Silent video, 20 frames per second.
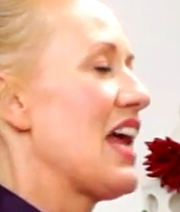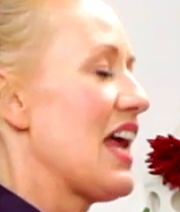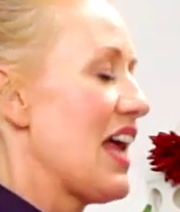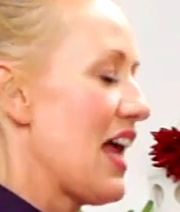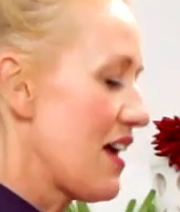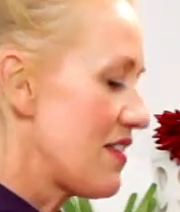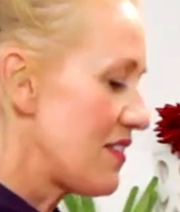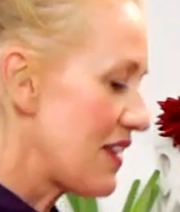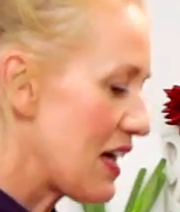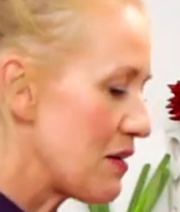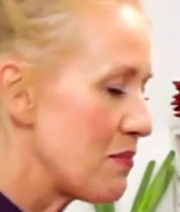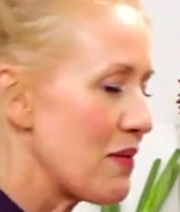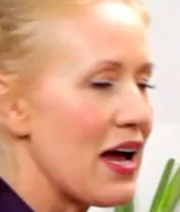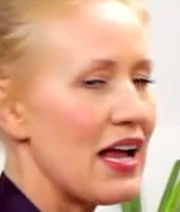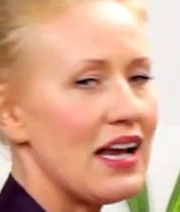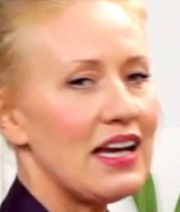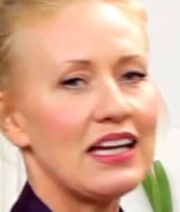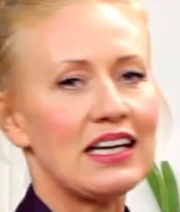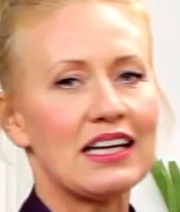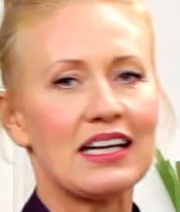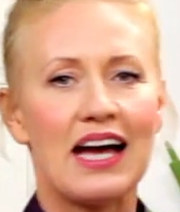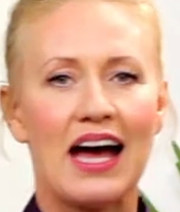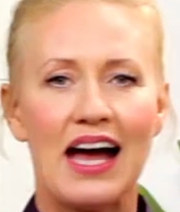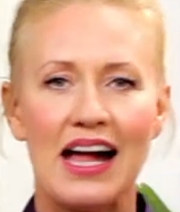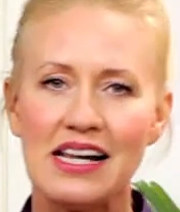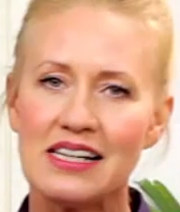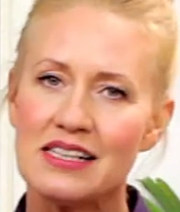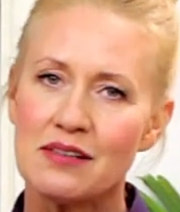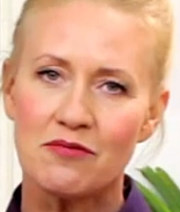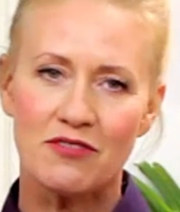erst einmal in
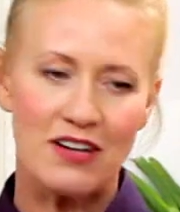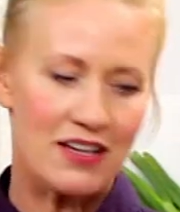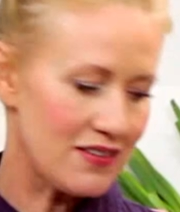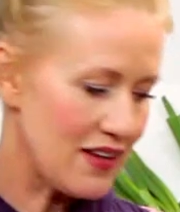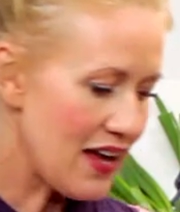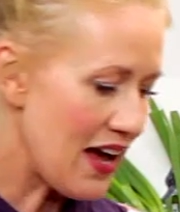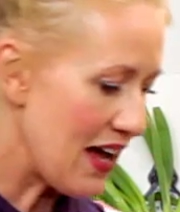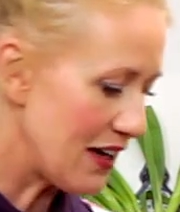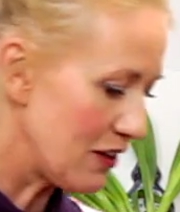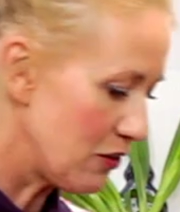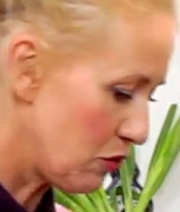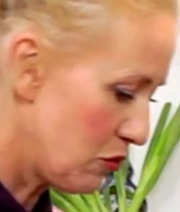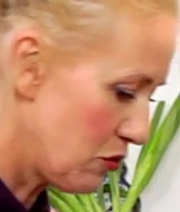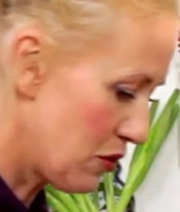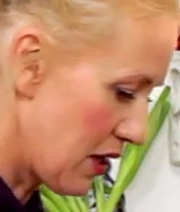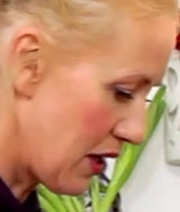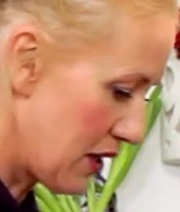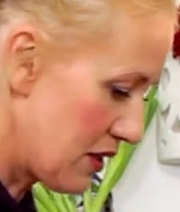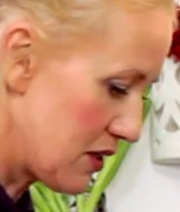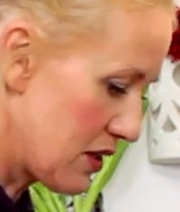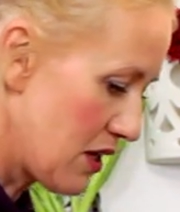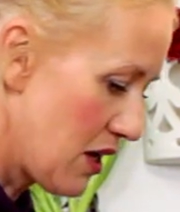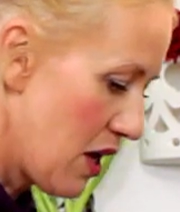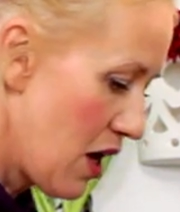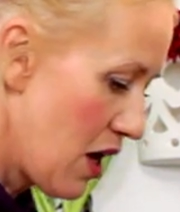kaltem Wasser anrührt.